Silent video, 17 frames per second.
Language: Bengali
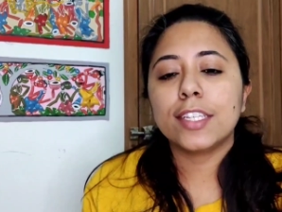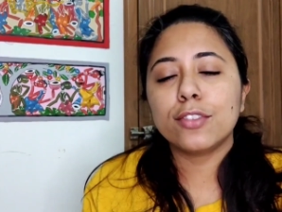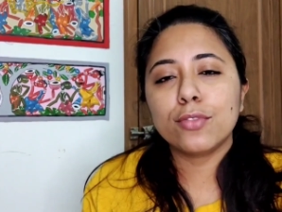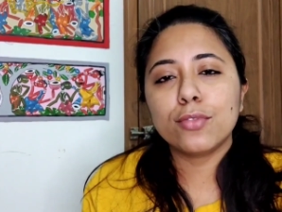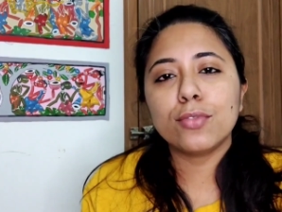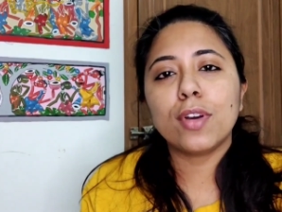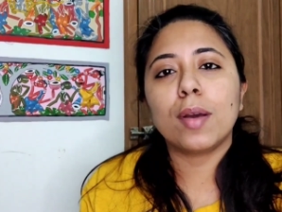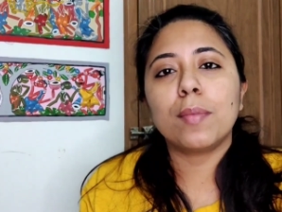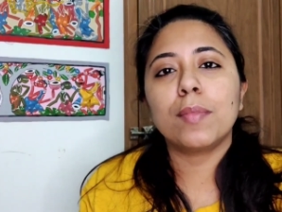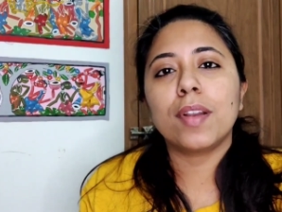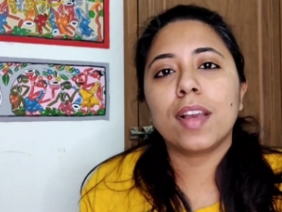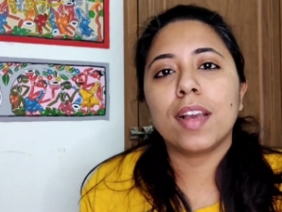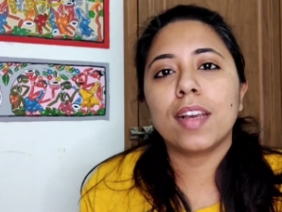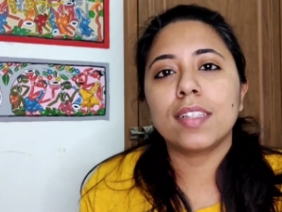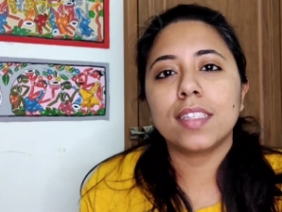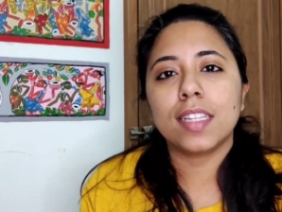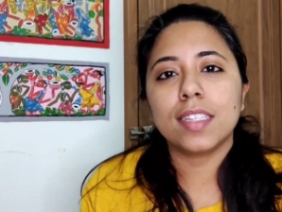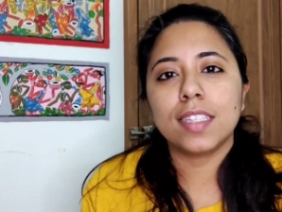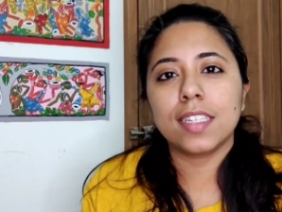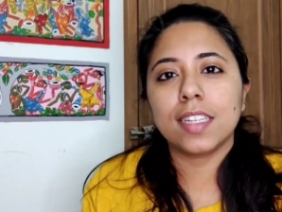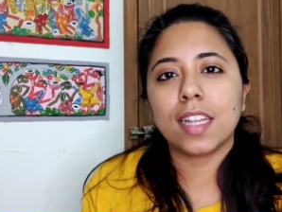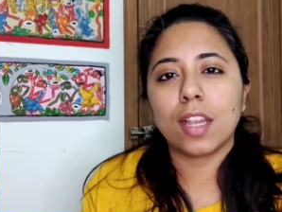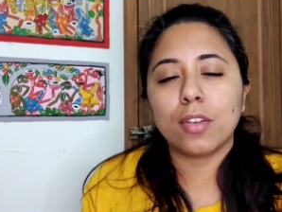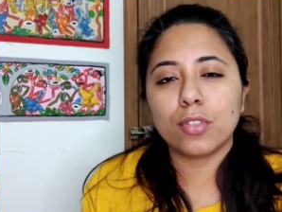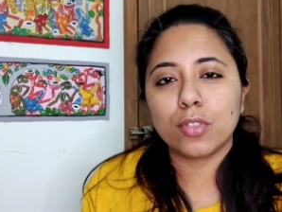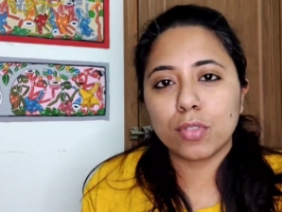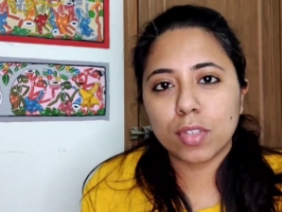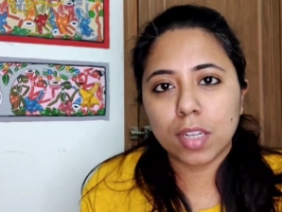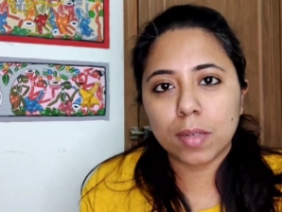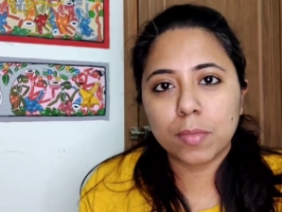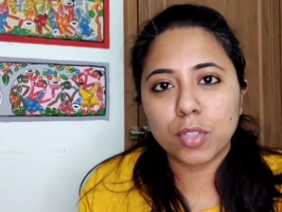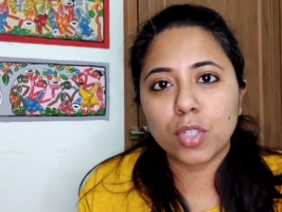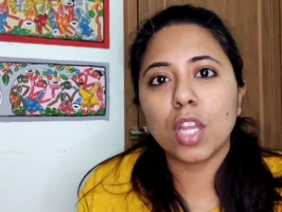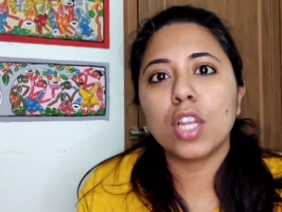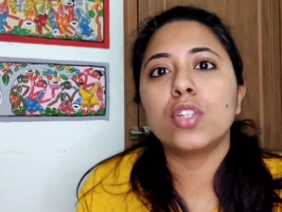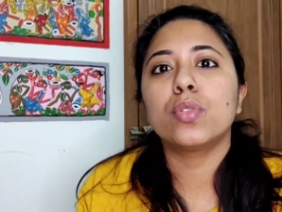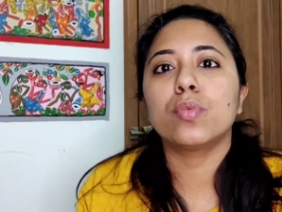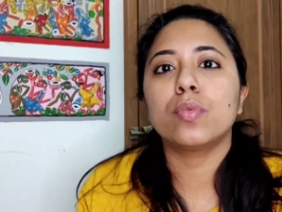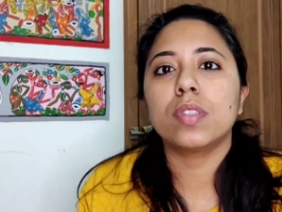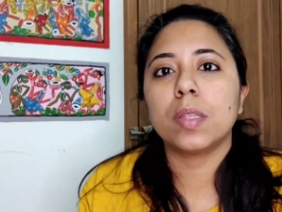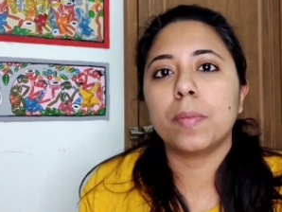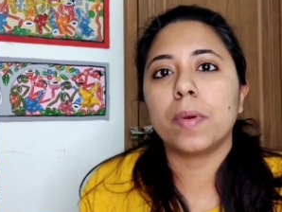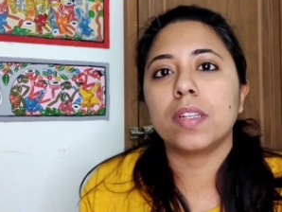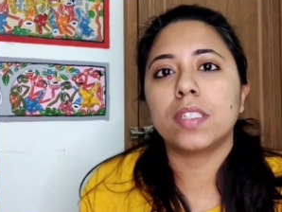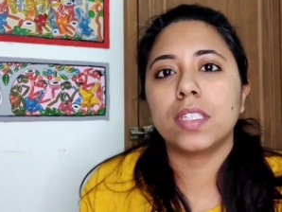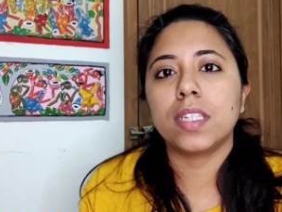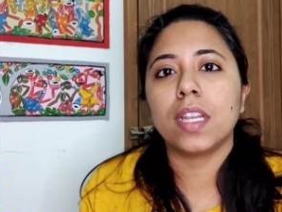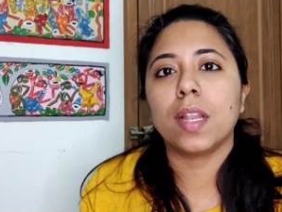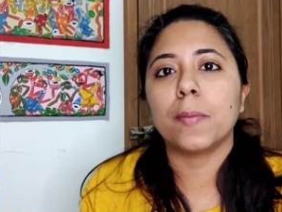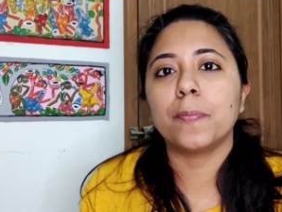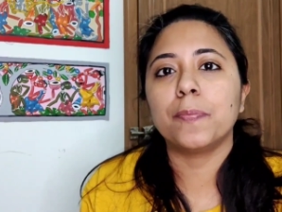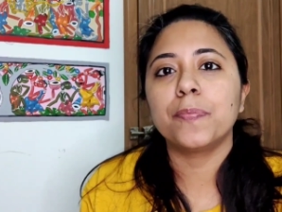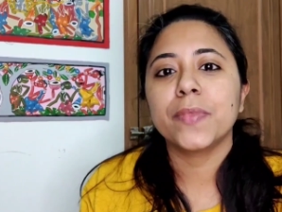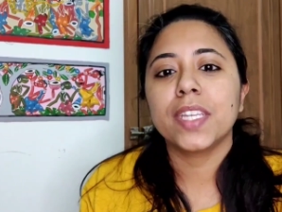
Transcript: কিন্তু আমরা তাদের আলোচনার বিষয়ে শুনতে পাচ্ছিলাম